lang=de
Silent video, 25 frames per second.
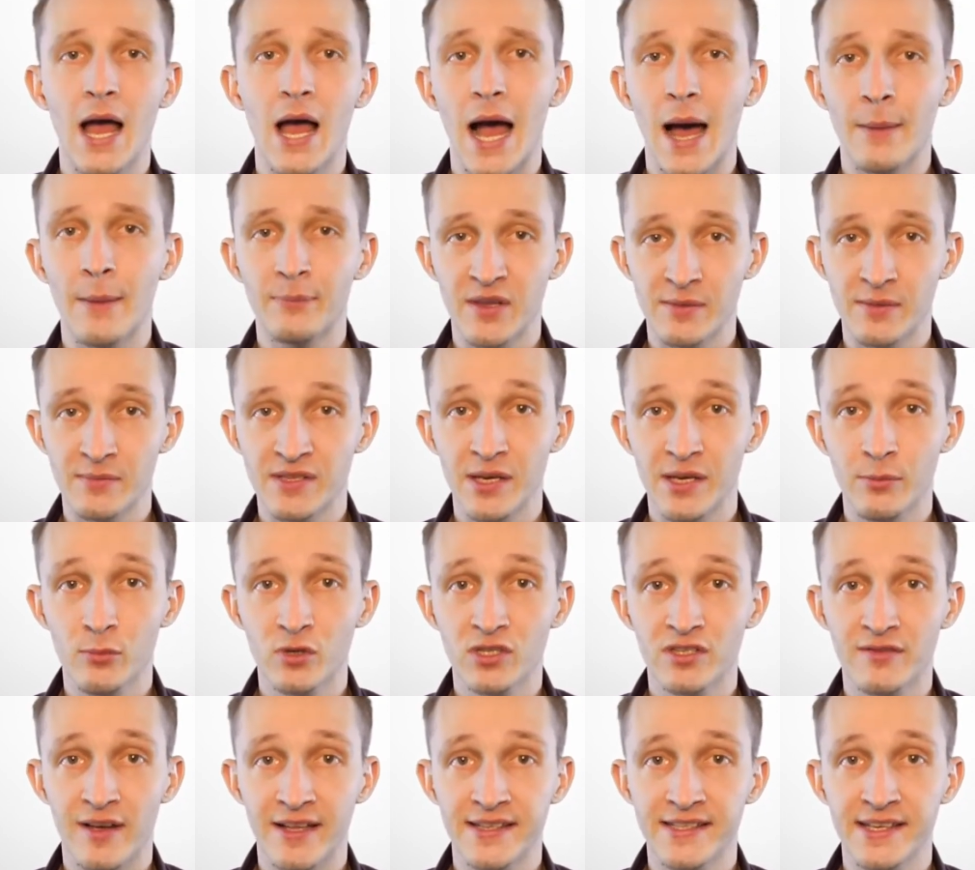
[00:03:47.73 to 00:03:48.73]
Ab dem
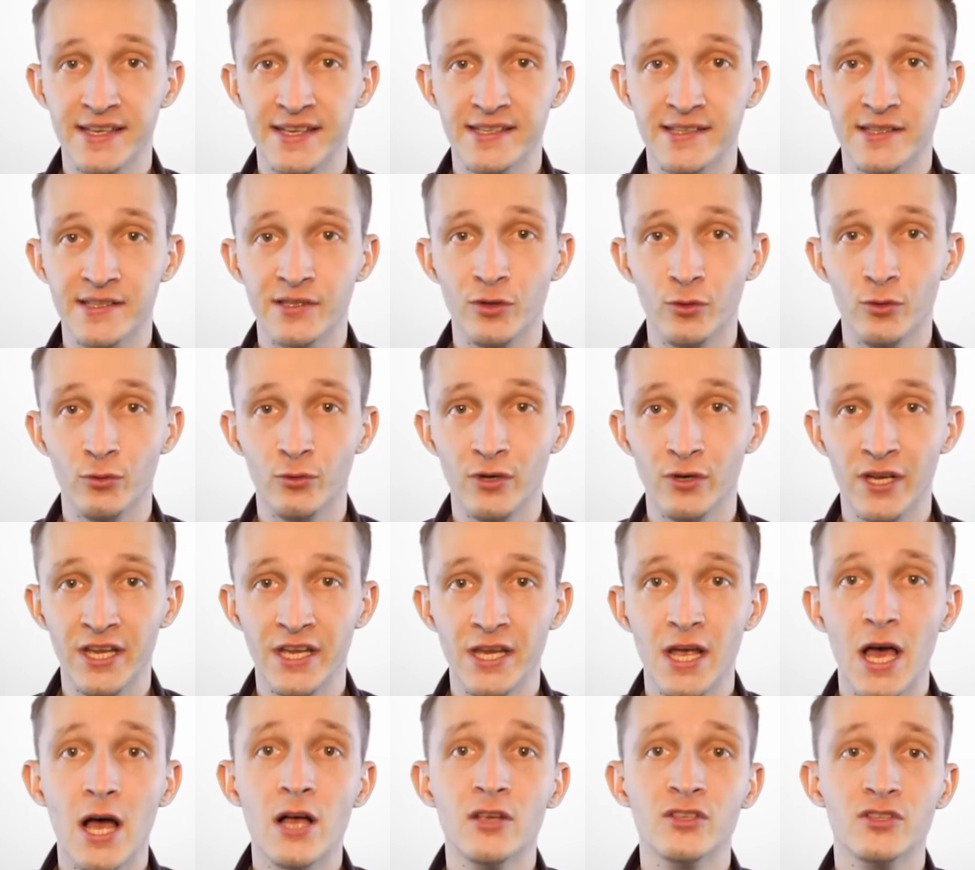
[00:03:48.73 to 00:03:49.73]
27.
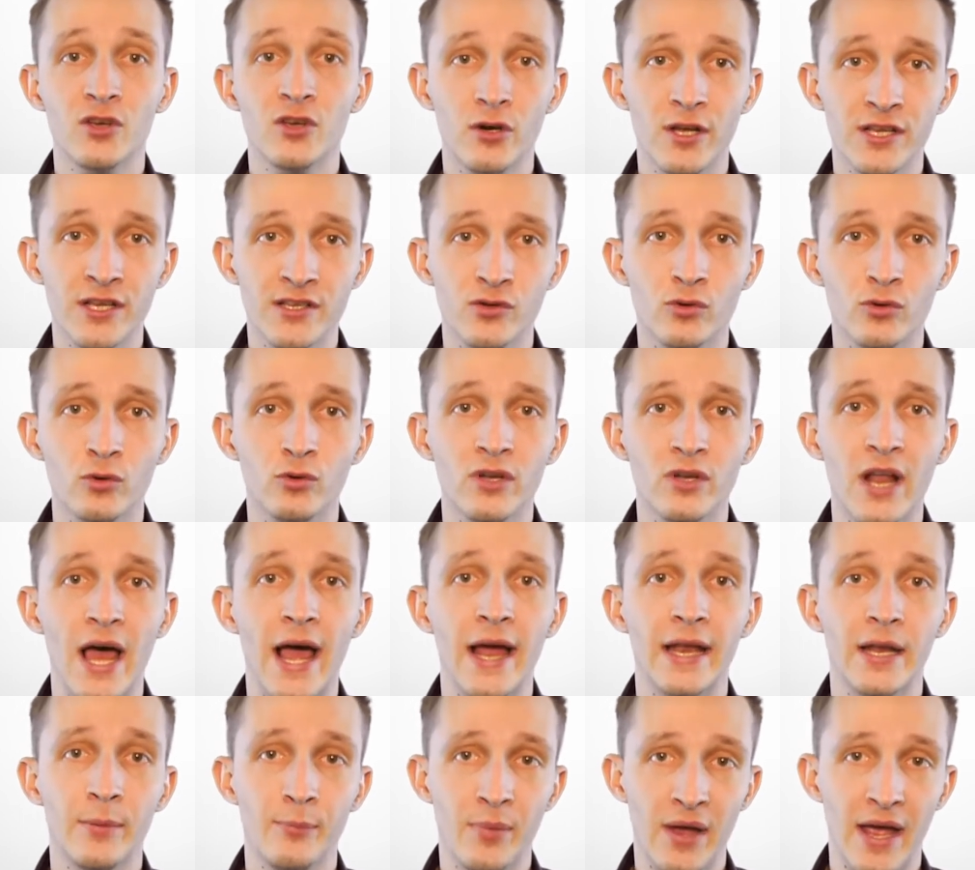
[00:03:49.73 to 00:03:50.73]
Juni soll es nun
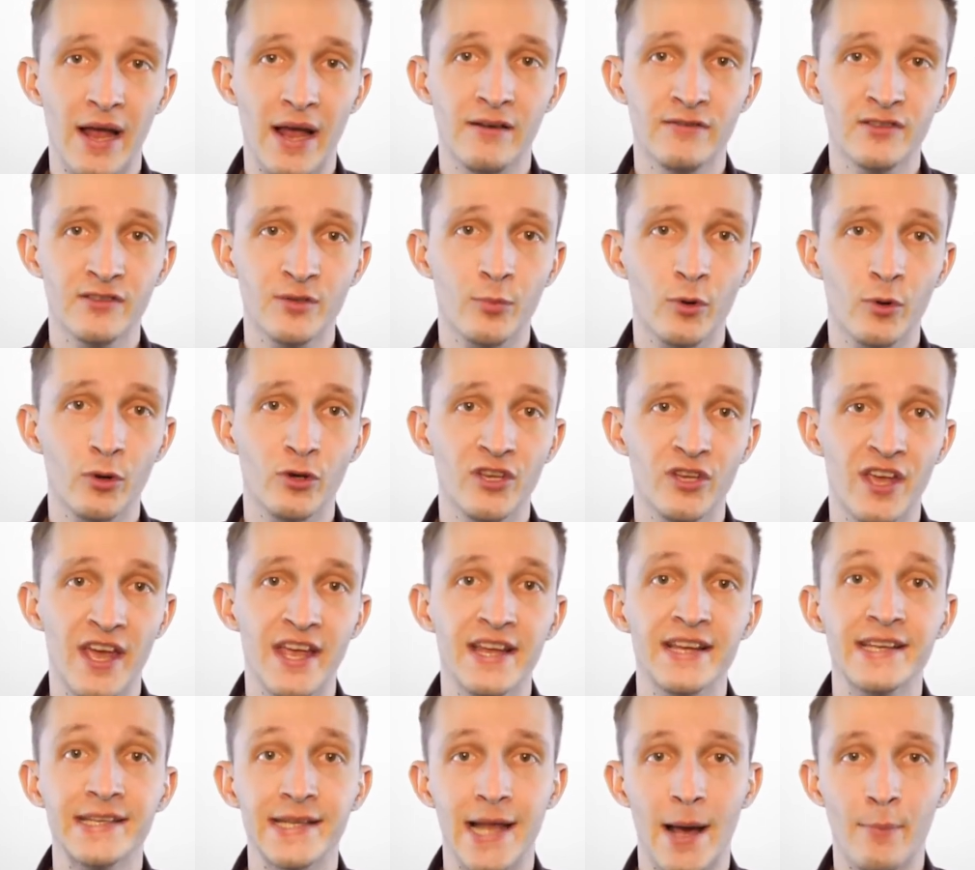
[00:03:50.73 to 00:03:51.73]
eine
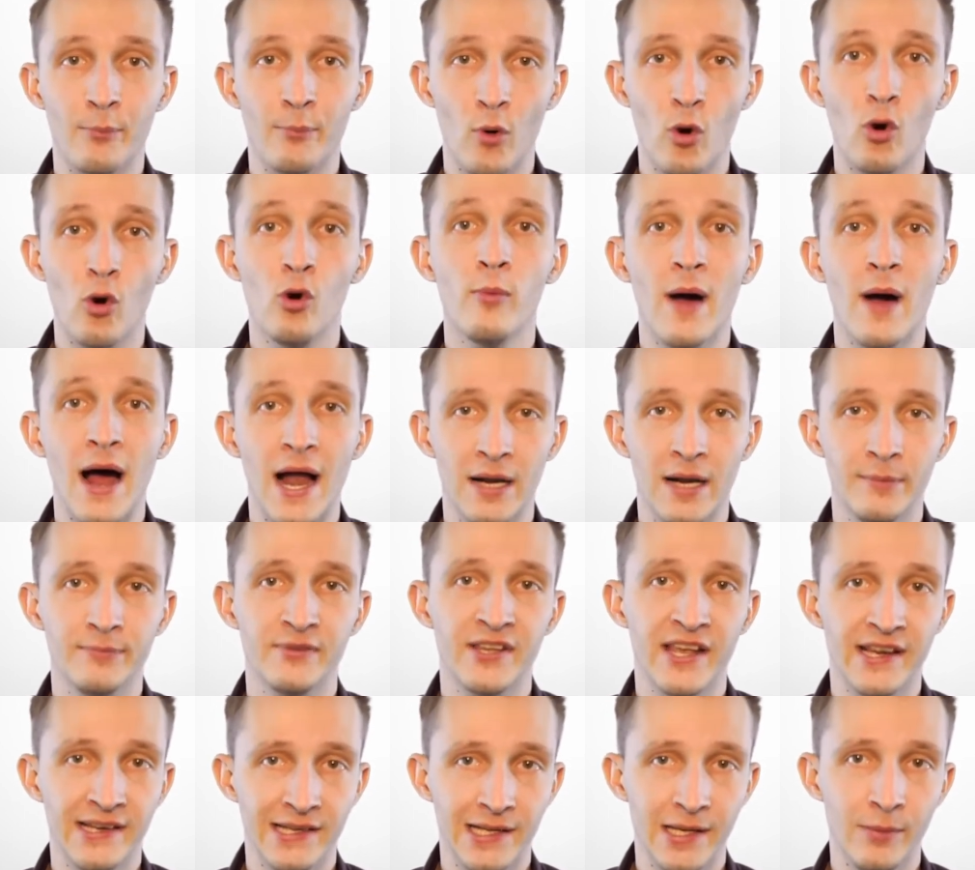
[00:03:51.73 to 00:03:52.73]
Behelfsbrücke knapp oberhalb
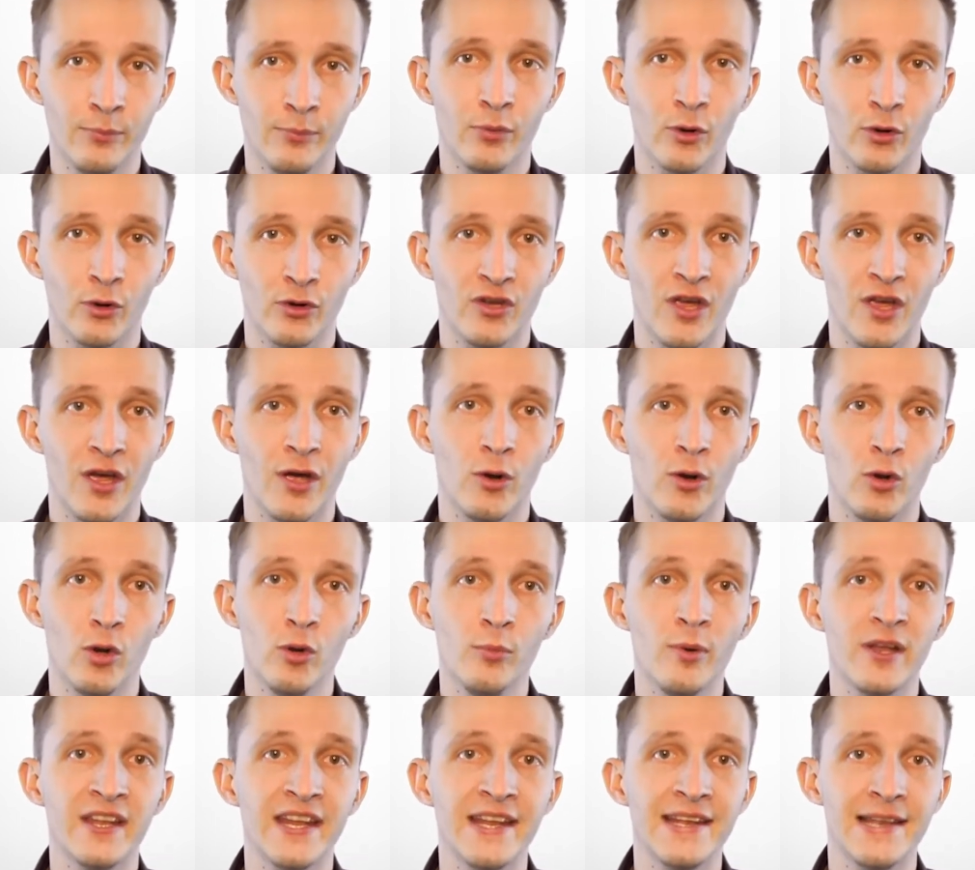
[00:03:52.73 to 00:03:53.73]
der Klimbrücke
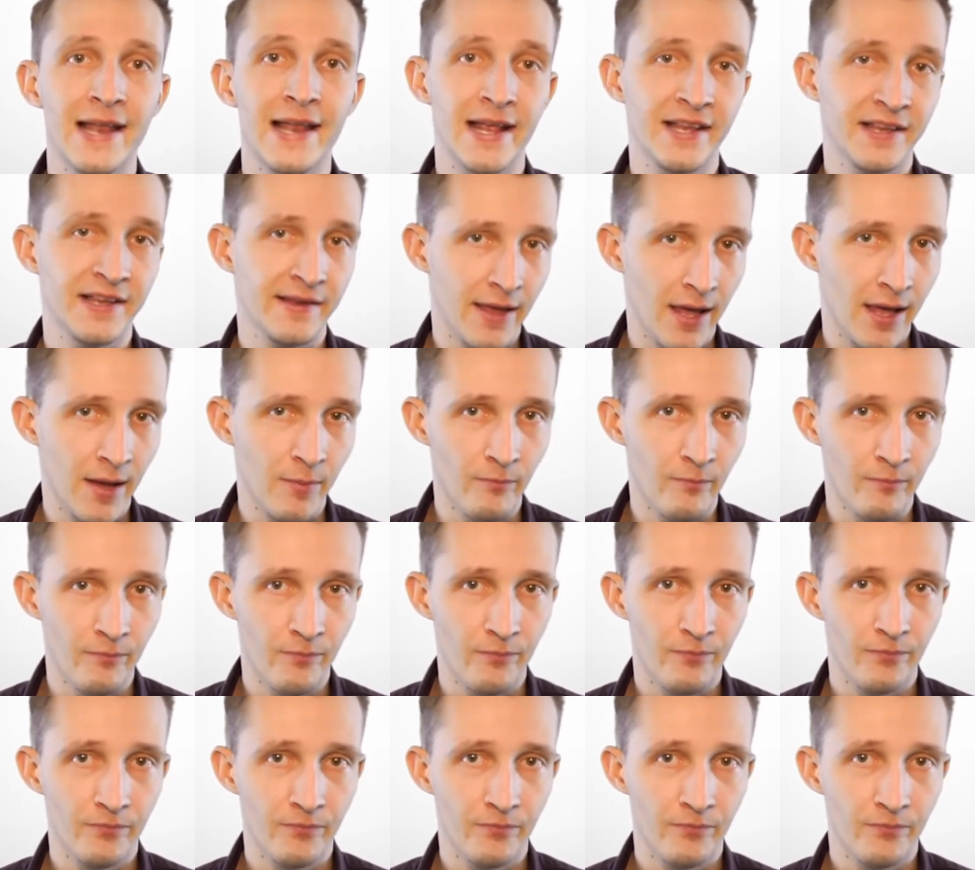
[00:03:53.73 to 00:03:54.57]
über den Lech geben.